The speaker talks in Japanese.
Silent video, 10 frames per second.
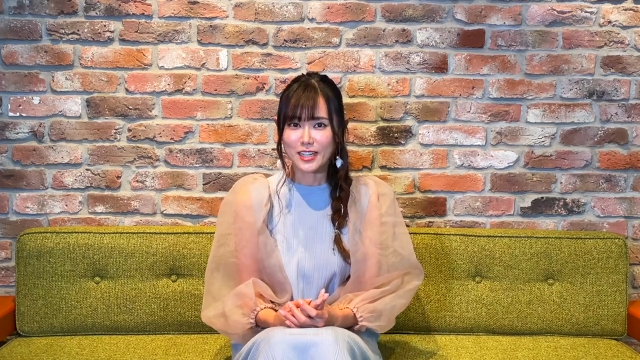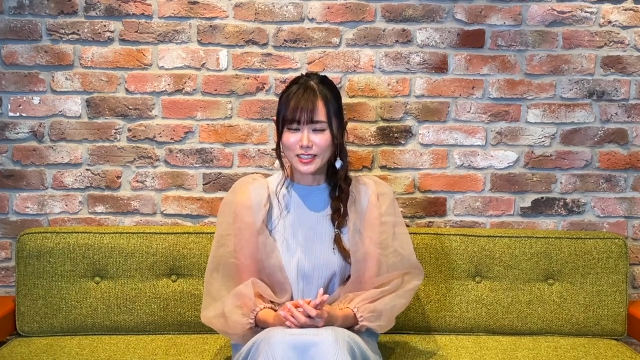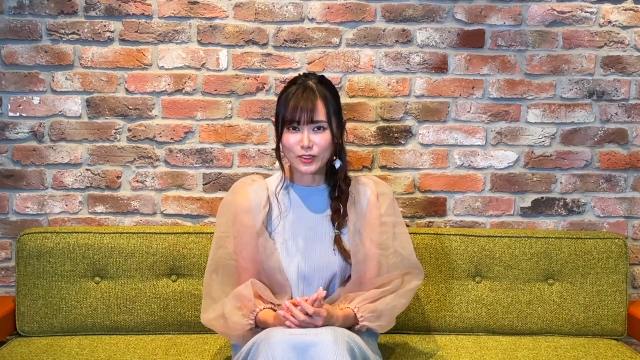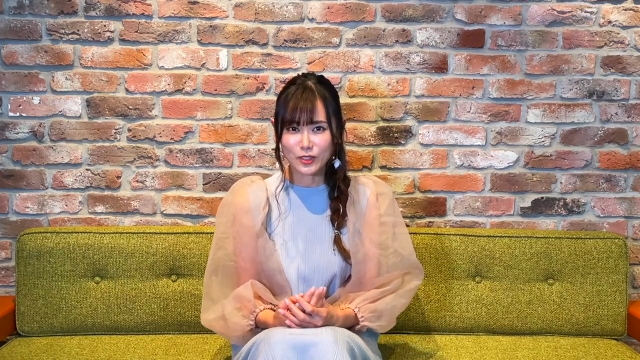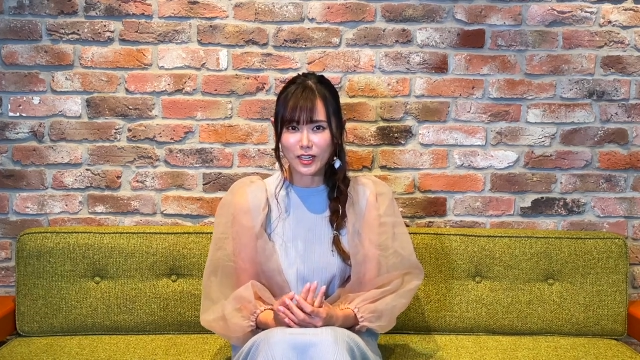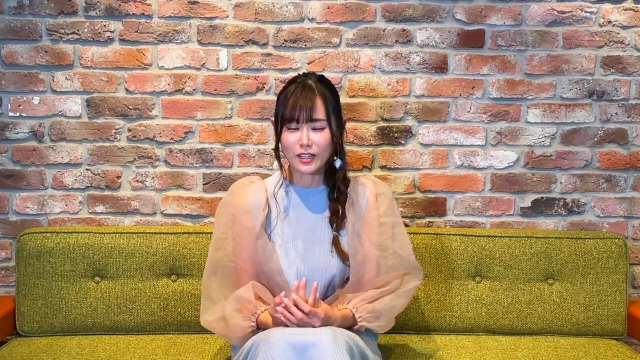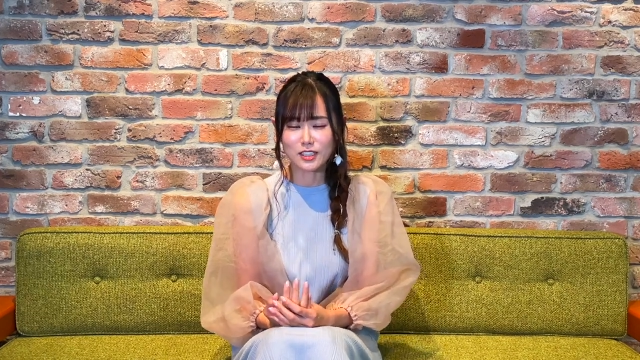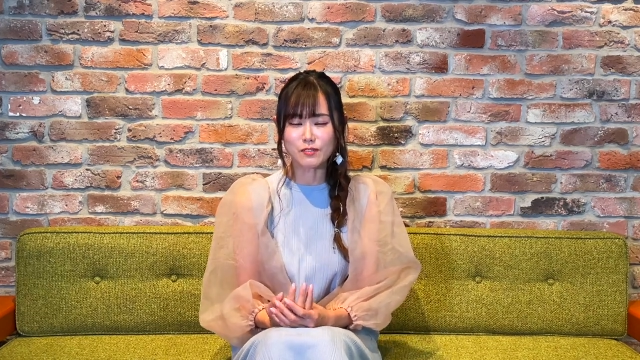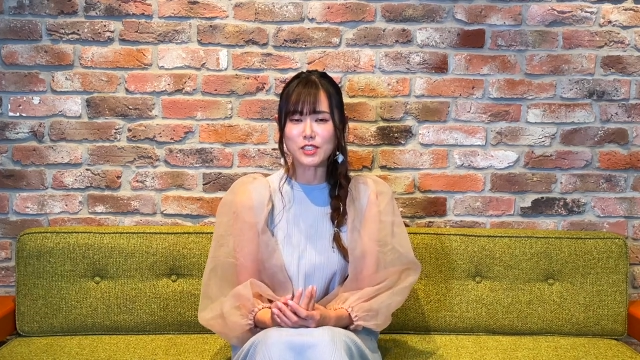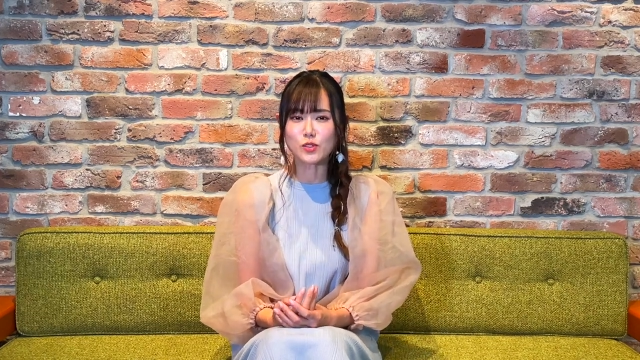なので
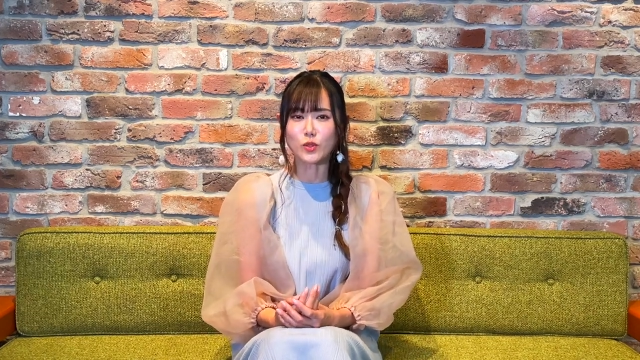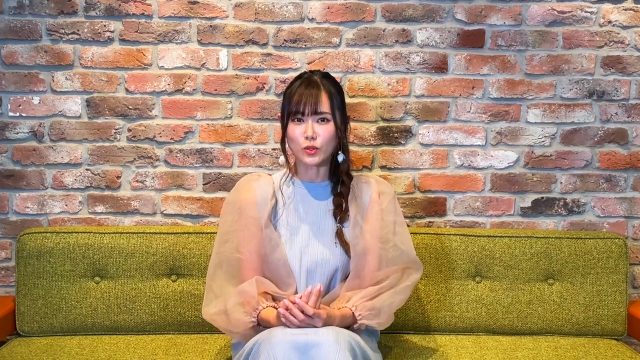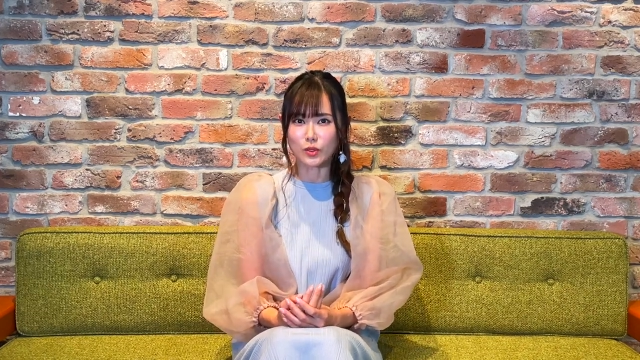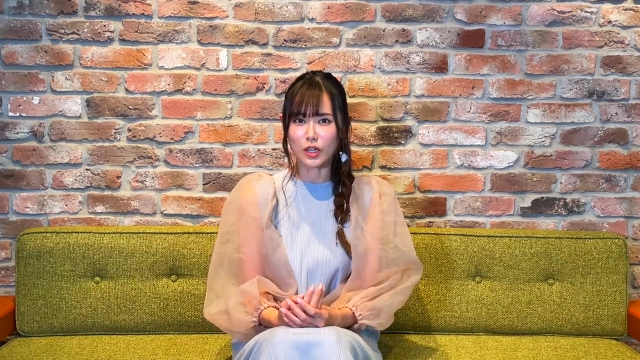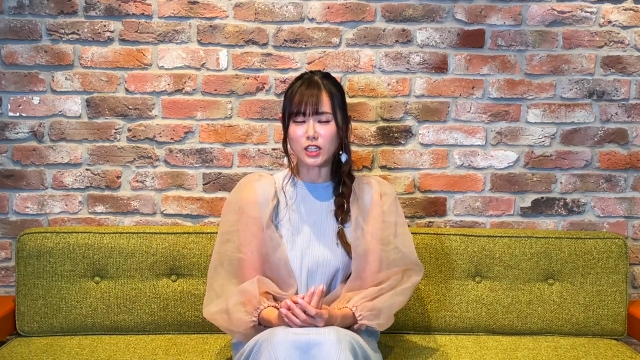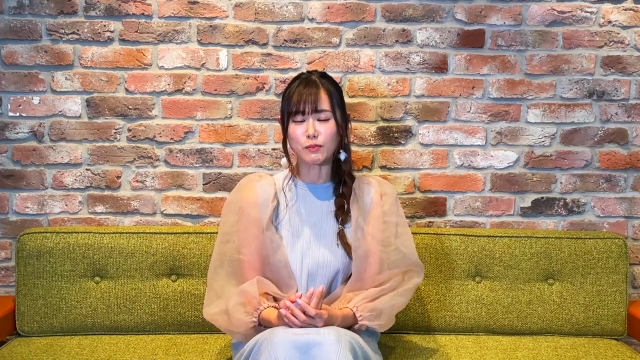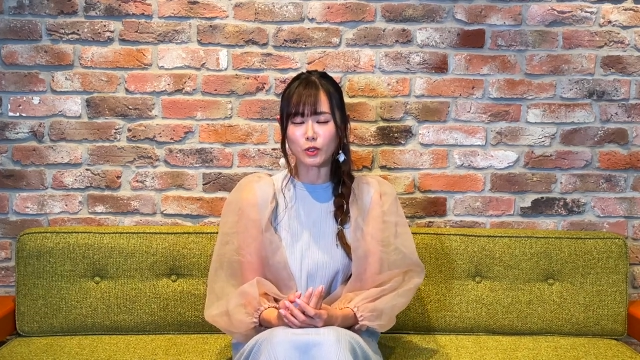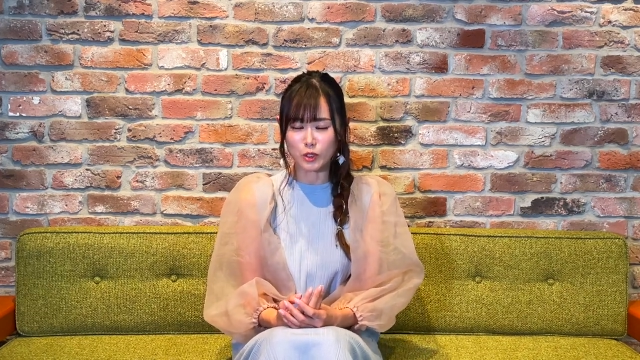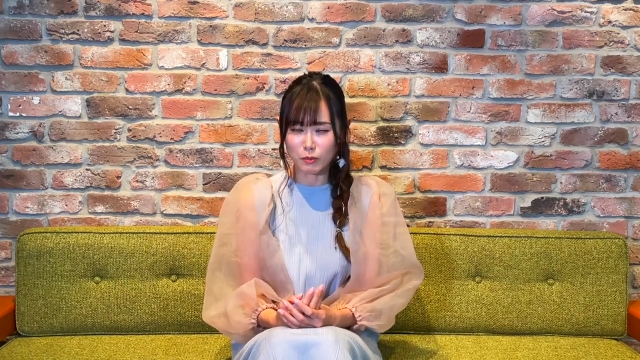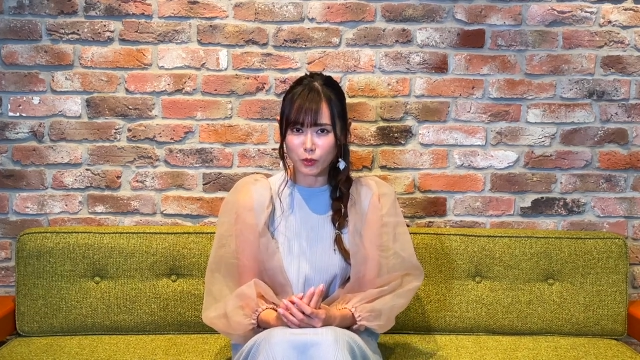アニメソングアニメ
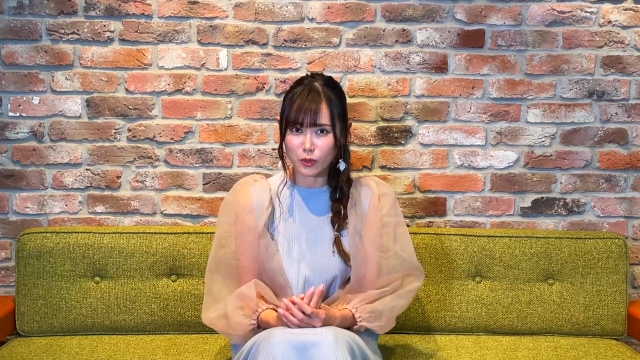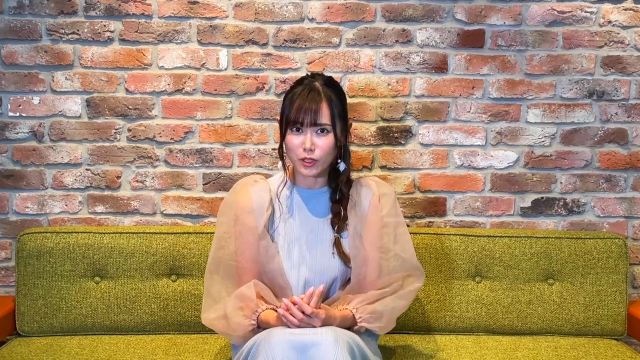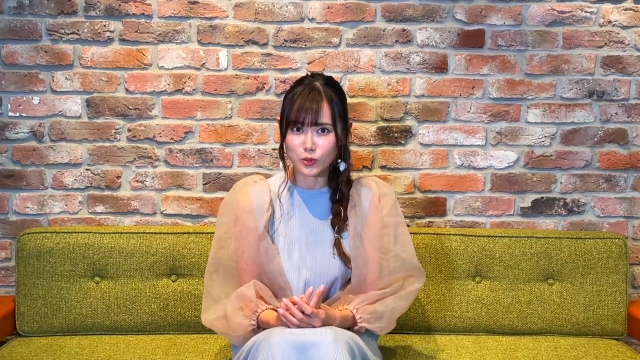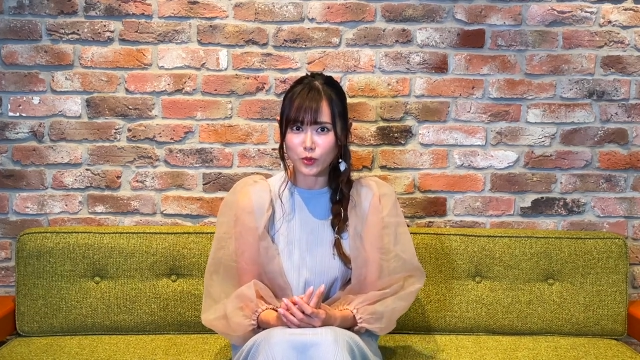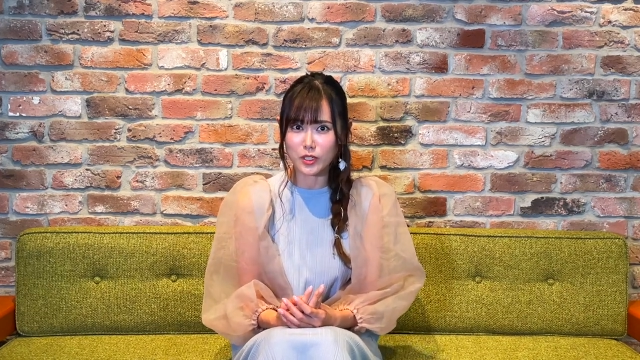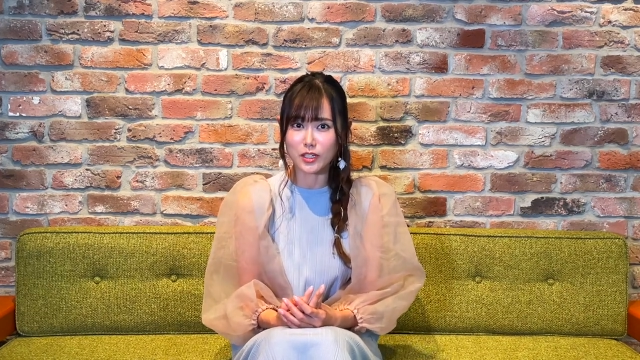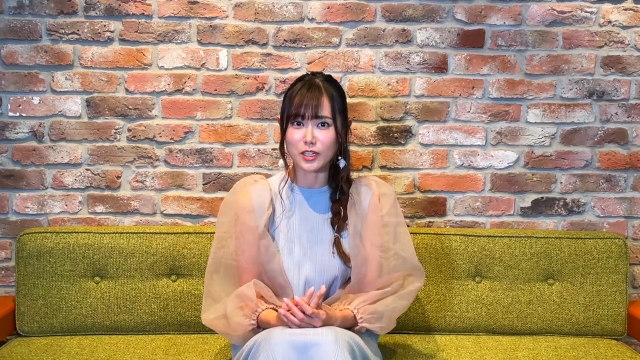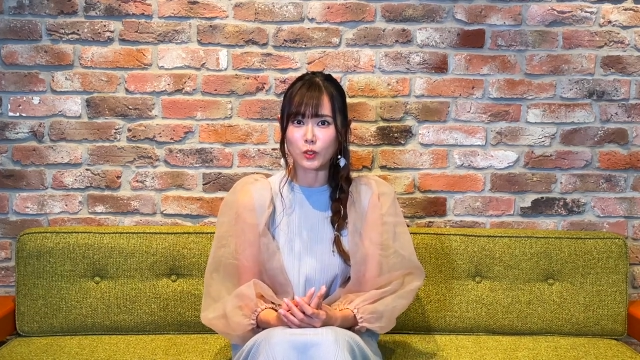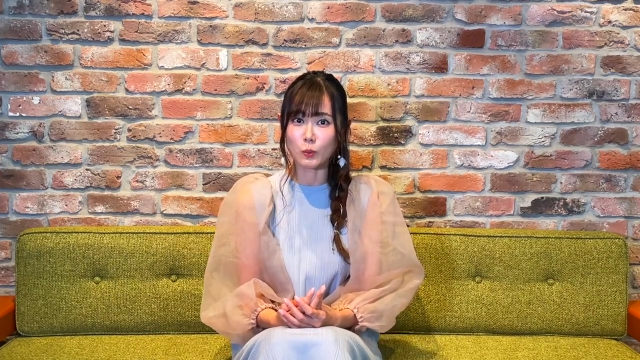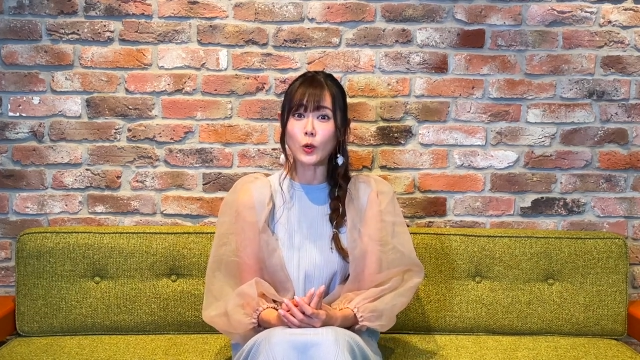のための楽曲だけれ
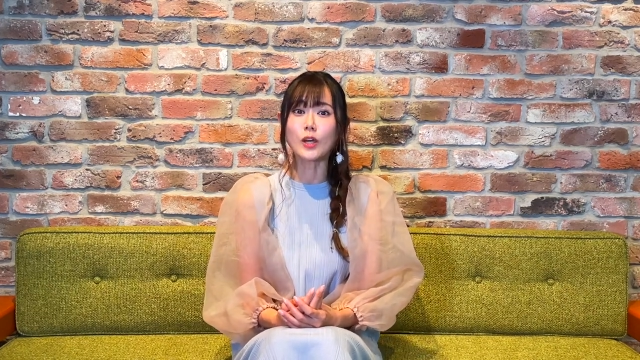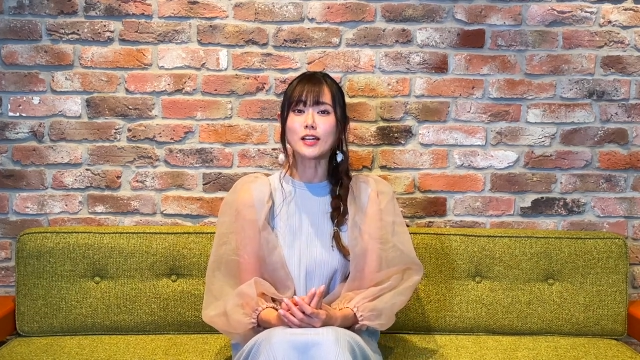ども